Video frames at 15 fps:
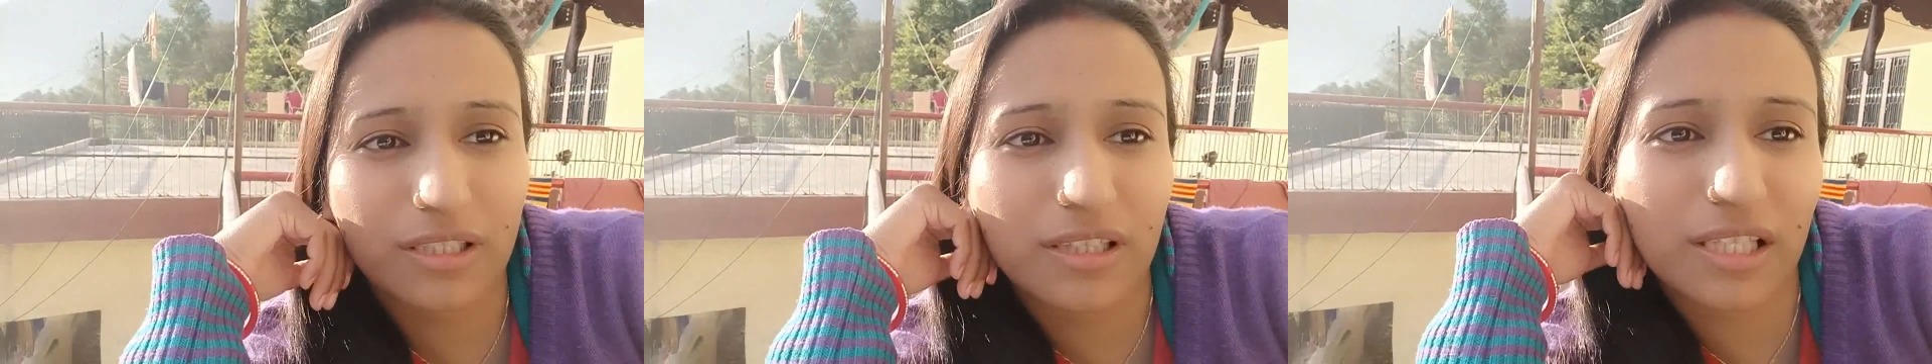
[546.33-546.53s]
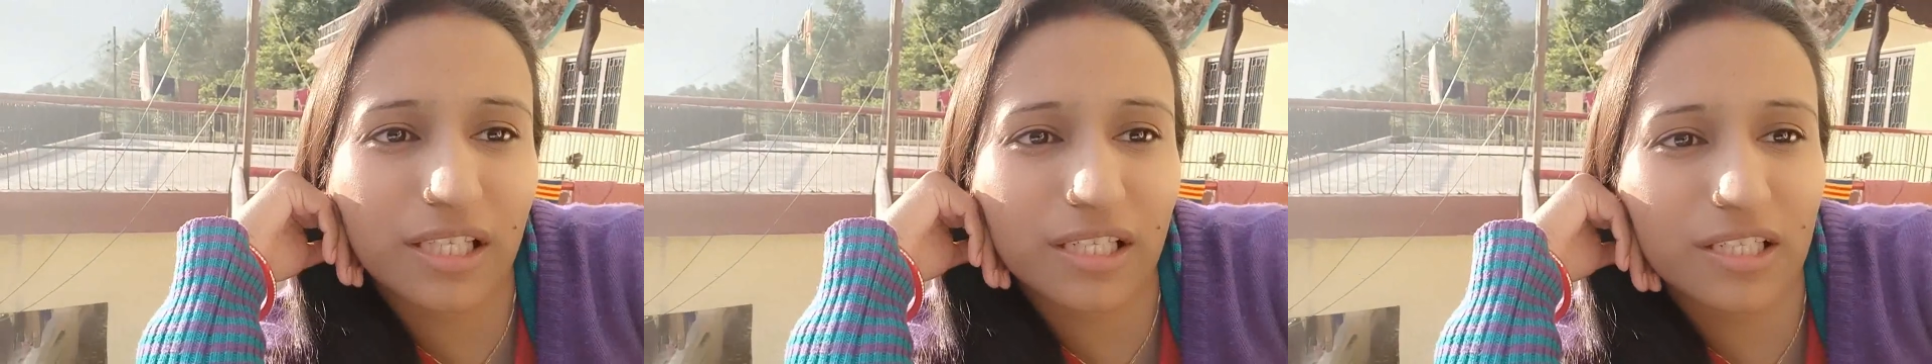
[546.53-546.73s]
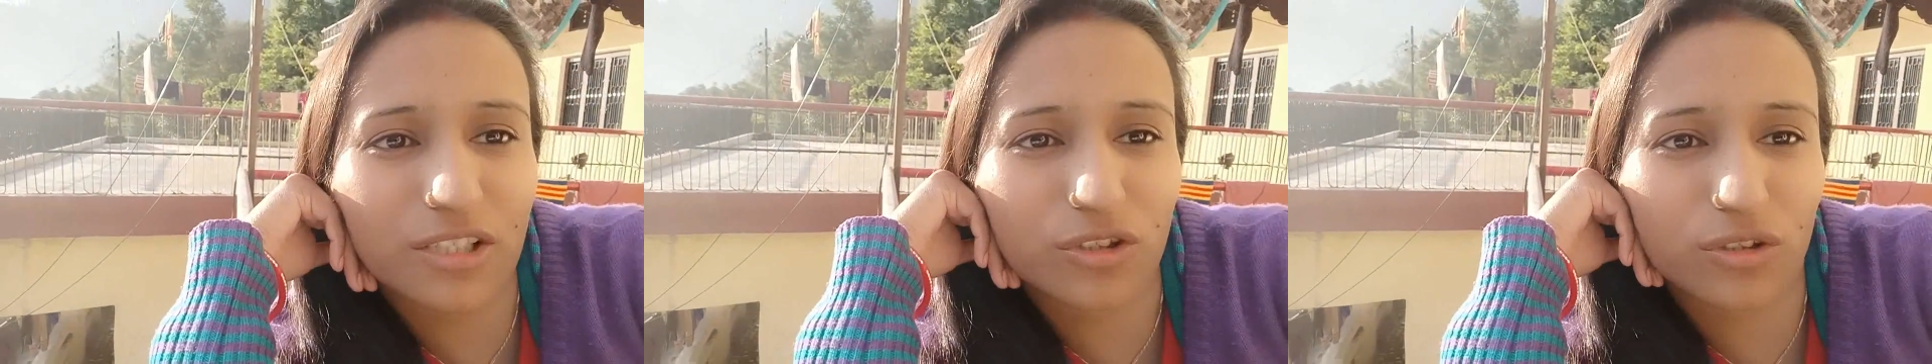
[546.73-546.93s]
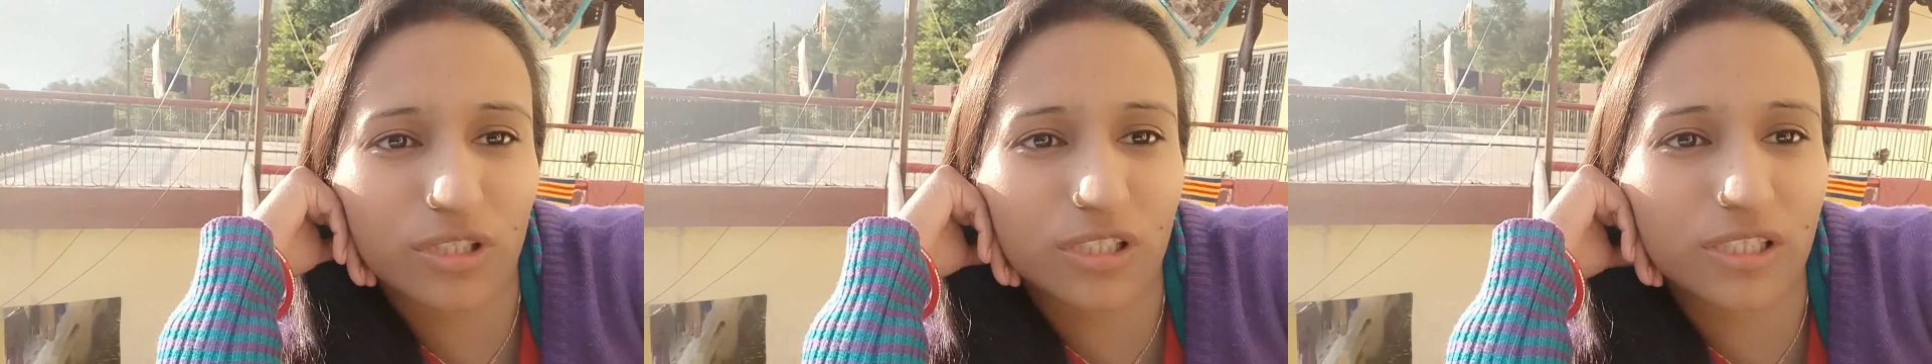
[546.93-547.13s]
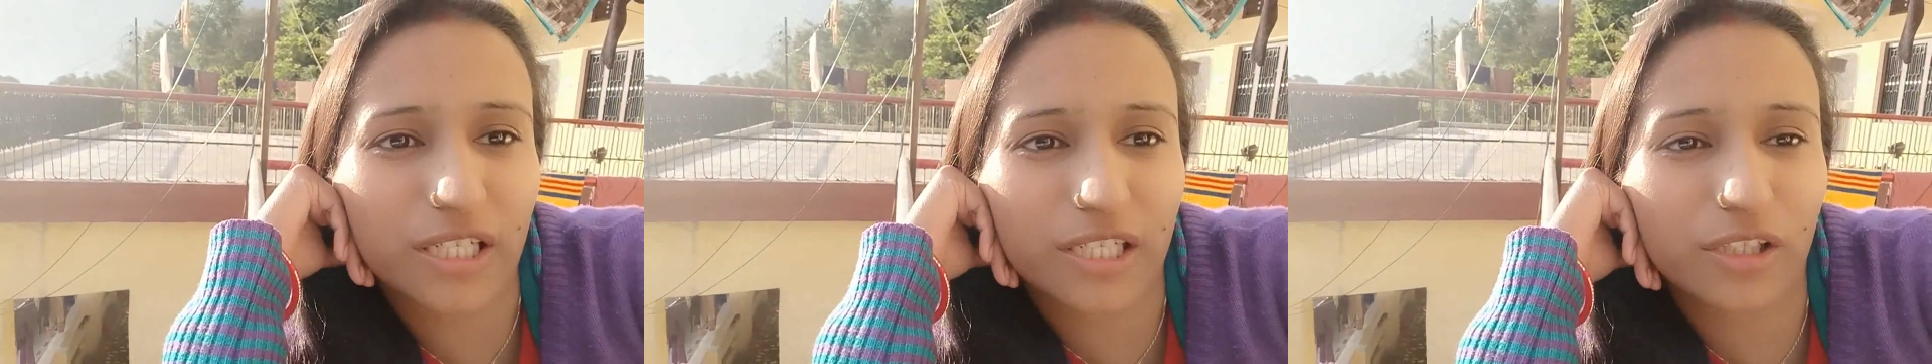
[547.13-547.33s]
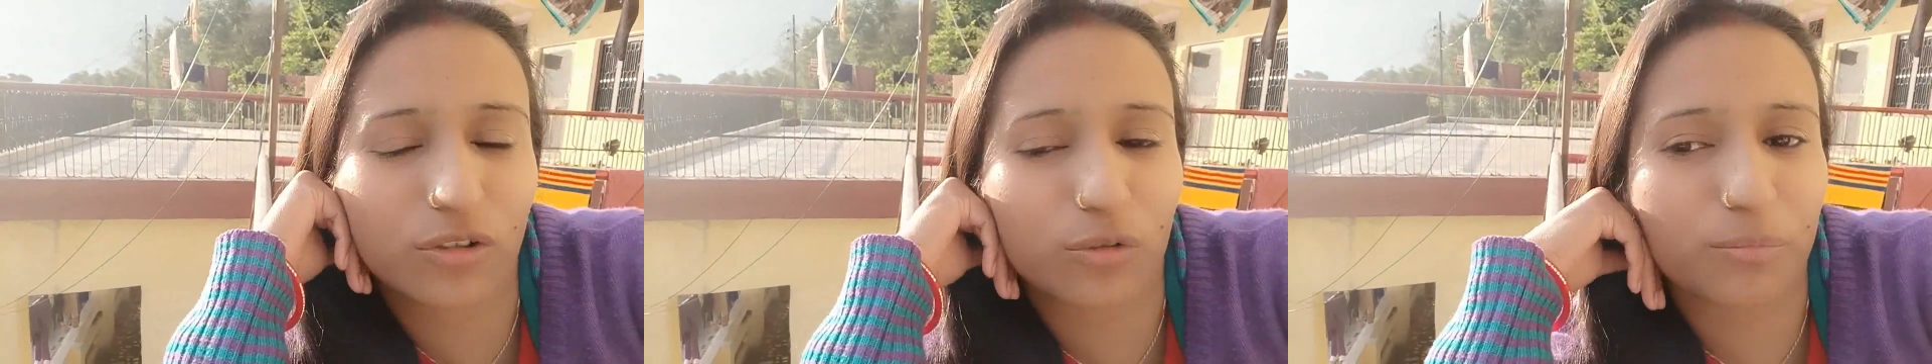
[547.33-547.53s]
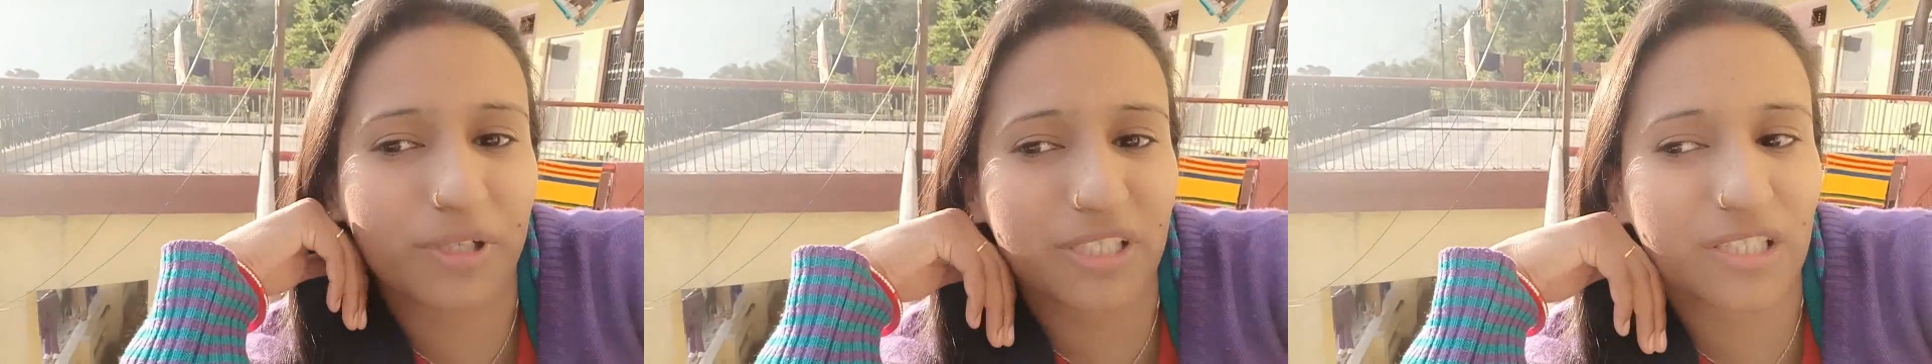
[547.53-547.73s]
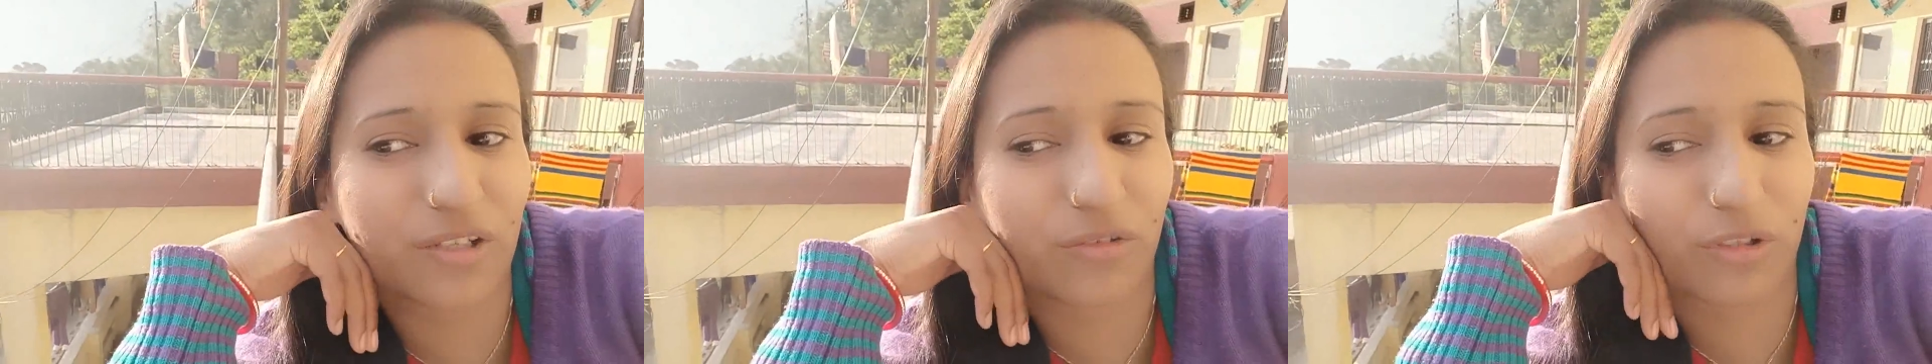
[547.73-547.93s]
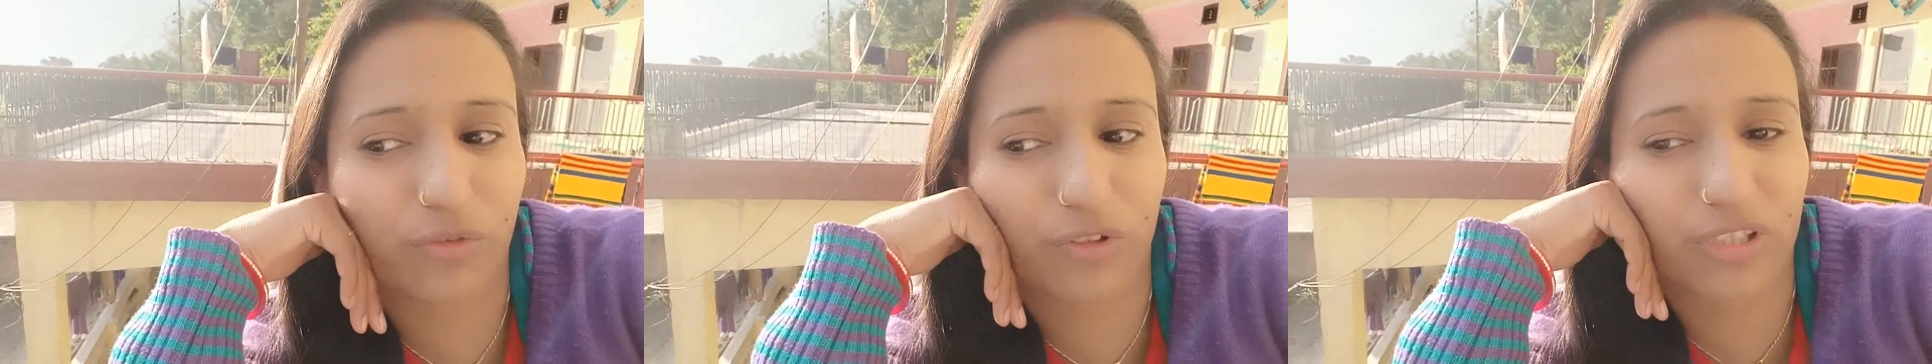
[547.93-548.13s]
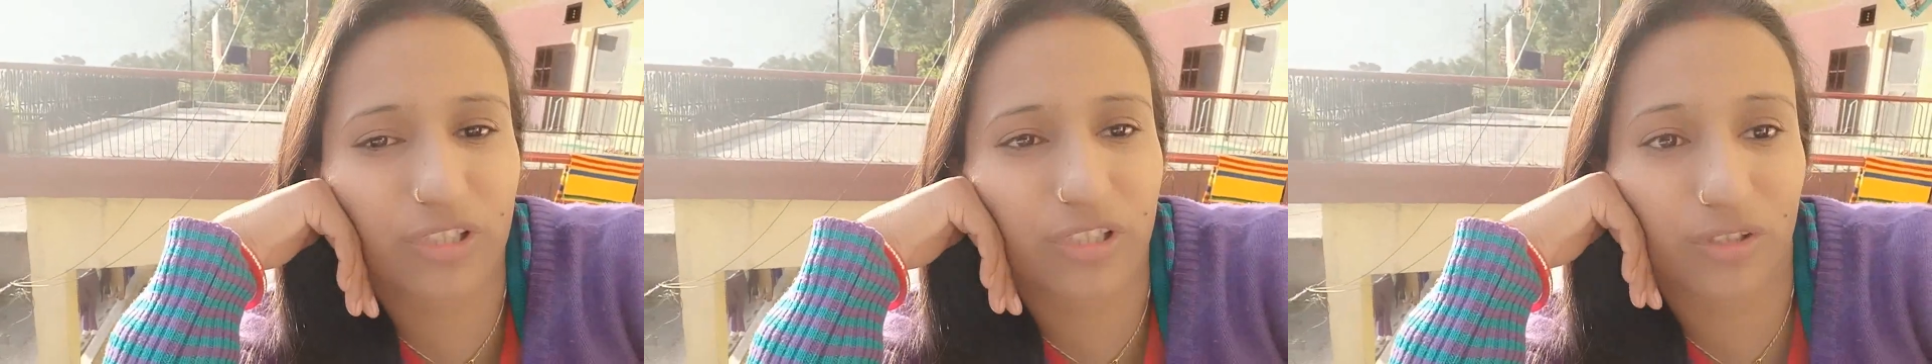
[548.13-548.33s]
तेरह चौदह तारीख को मैं जाऊँगी
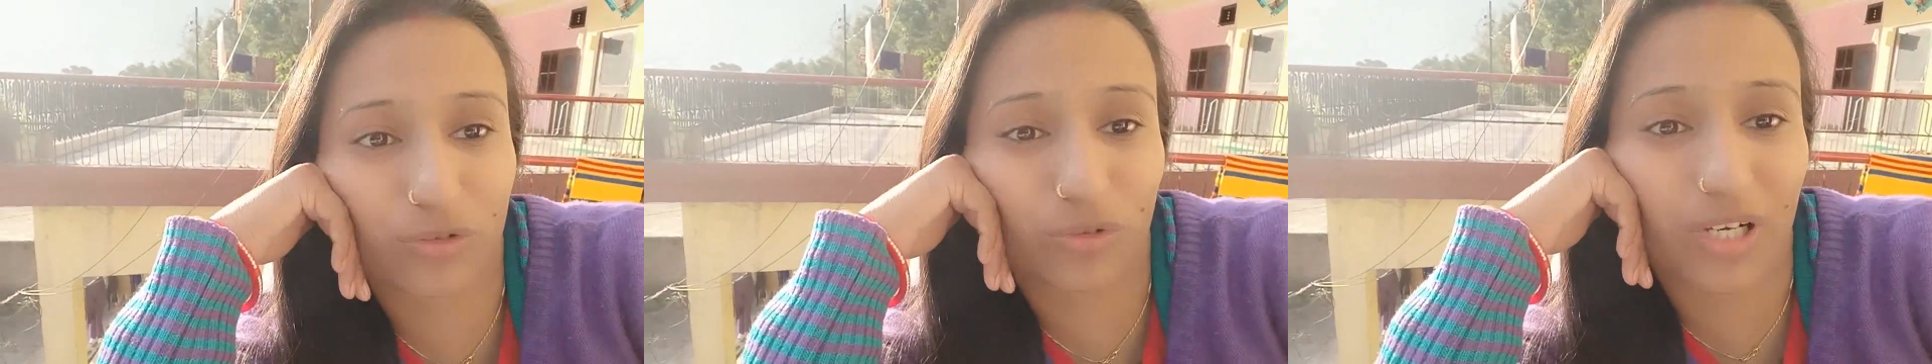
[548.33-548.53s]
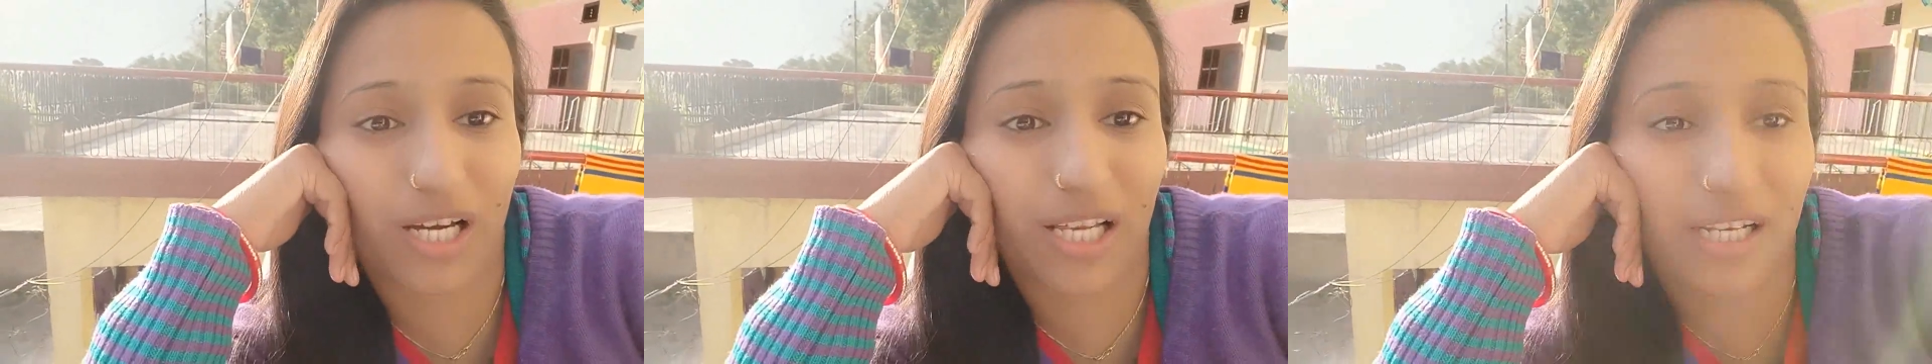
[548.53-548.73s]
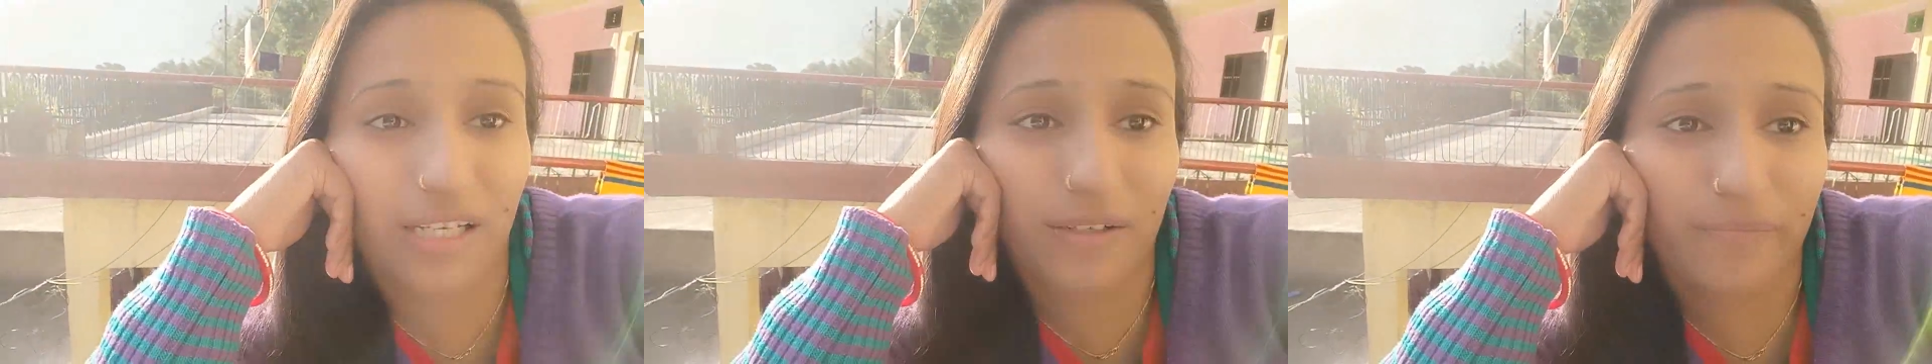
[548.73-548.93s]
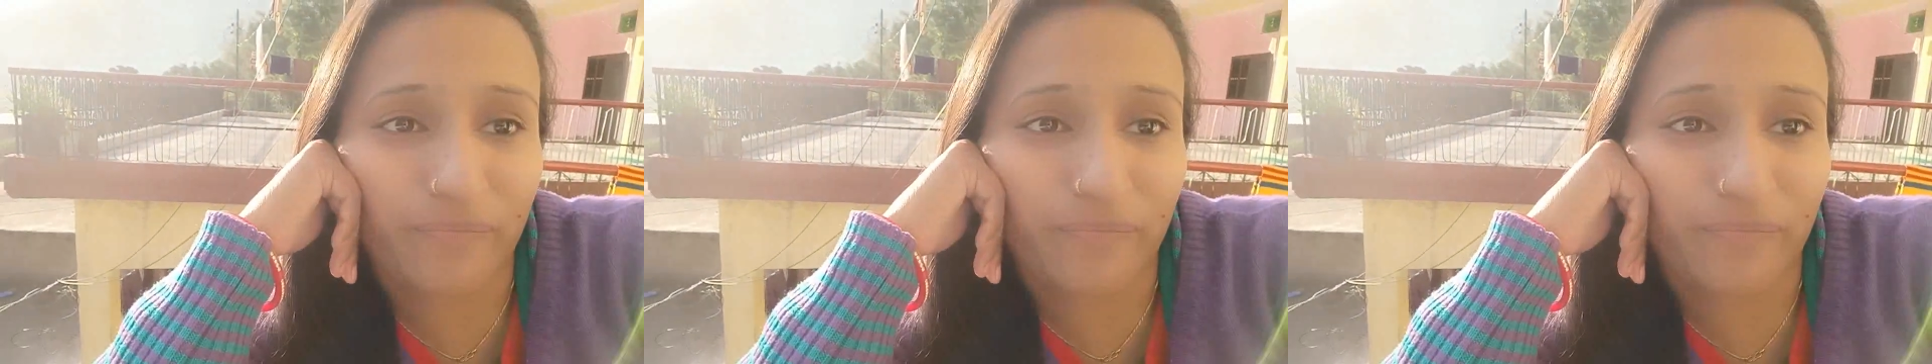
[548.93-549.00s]
फिर ससुराल